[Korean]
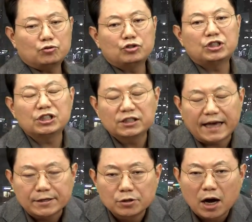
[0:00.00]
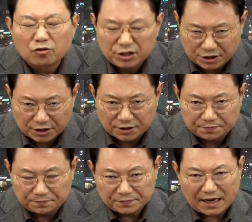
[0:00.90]
규칙을 개정하고 있어요.
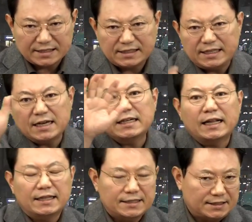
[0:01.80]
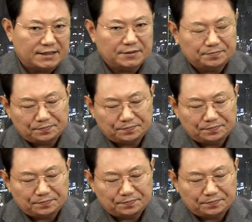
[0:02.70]
아직 시행은 안 됐어요.